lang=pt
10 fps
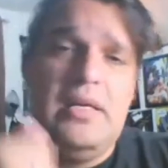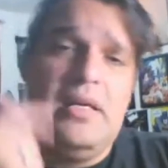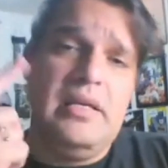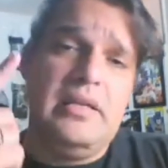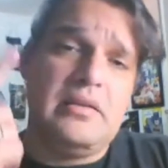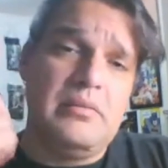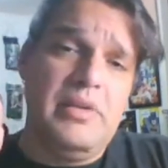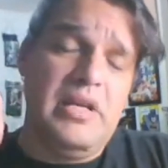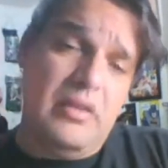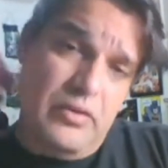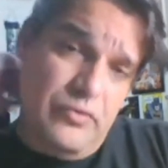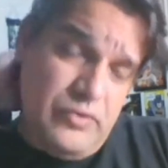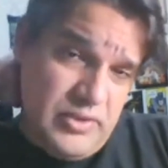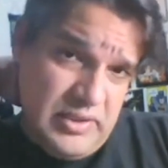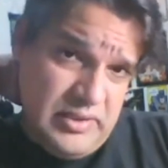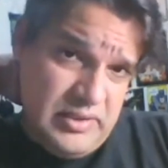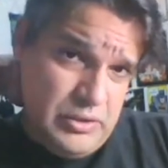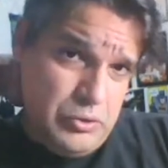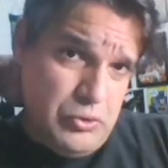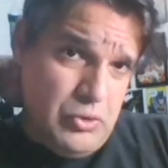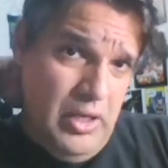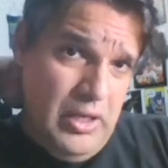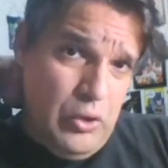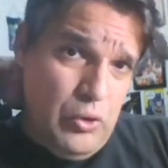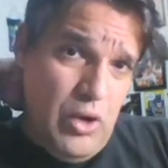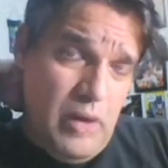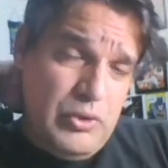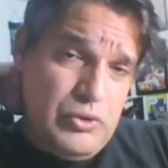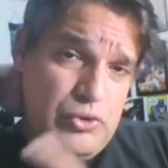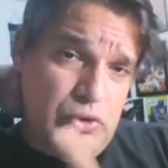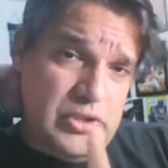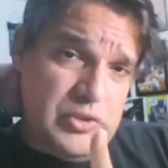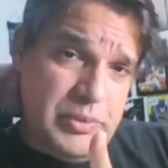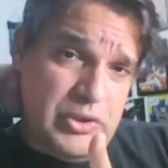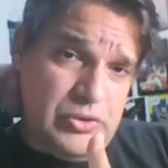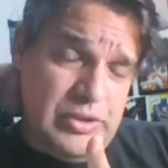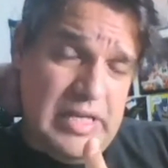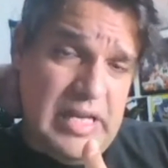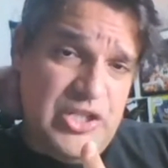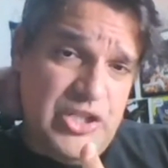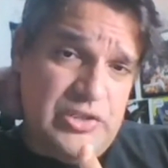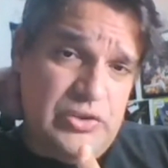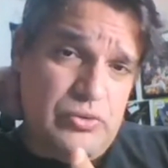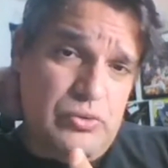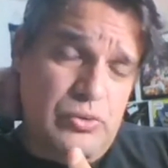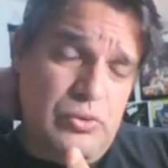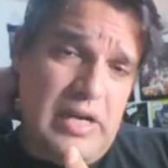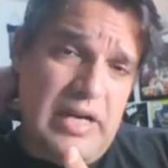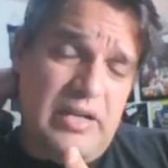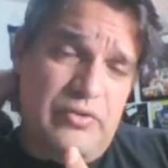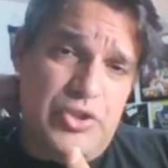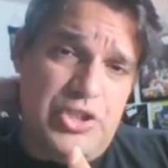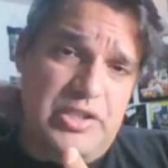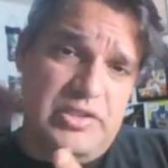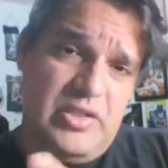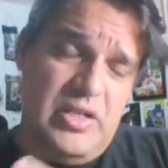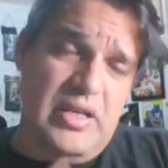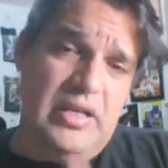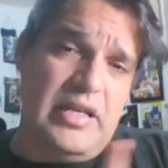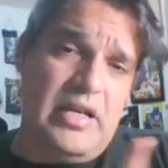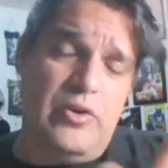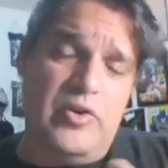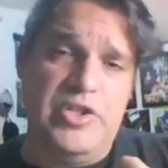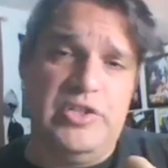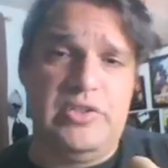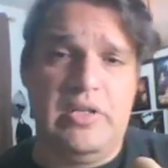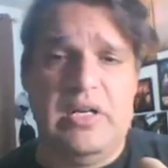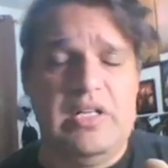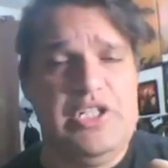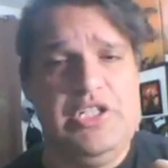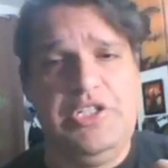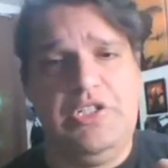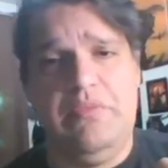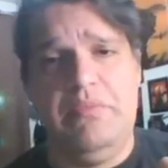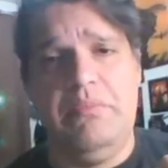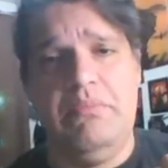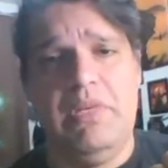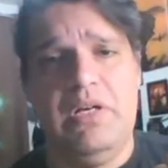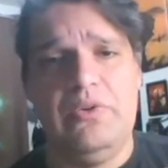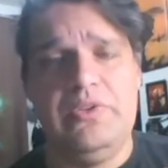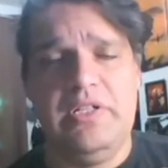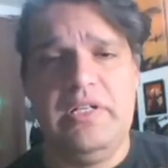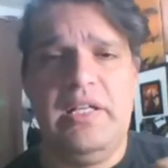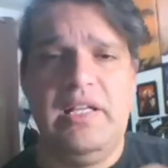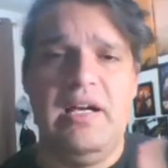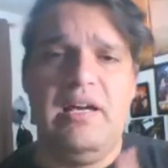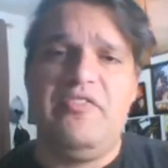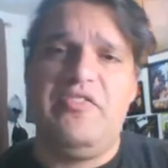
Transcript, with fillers: e também que você acertou o nome dos dois personagens do Arquivo X, que era o agente, a agente Mulder e a,